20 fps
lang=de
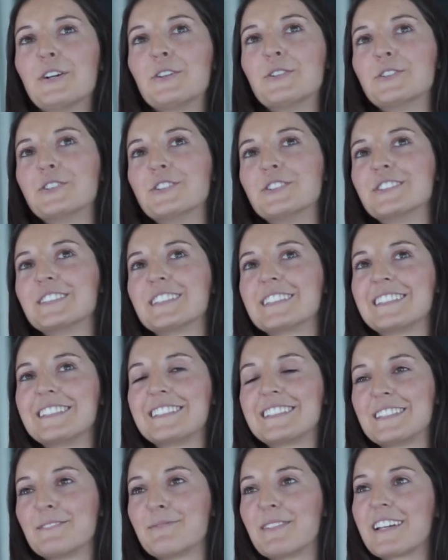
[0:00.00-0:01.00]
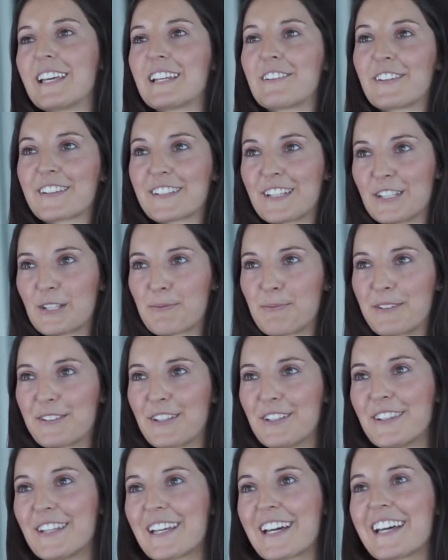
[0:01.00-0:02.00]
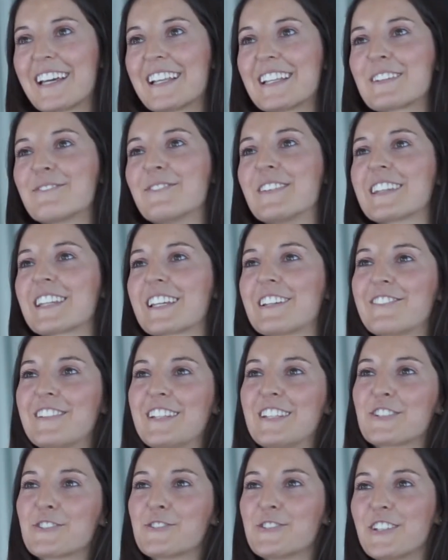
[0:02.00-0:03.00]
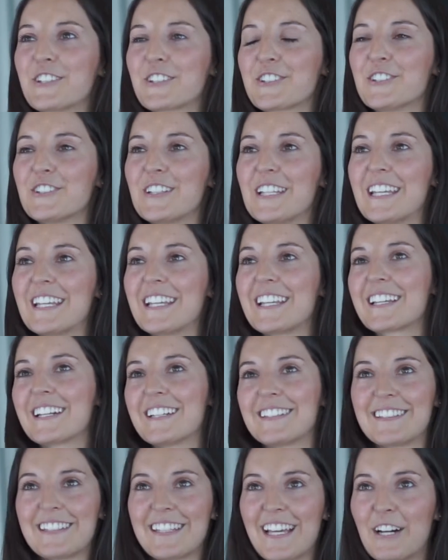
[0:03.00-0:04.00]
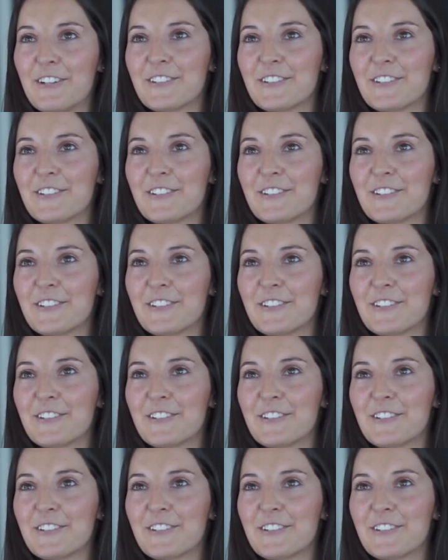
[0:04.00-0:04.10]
Und es ist immer etwas ganz Besonderes. Man trifft die Studienkollegen, kann sich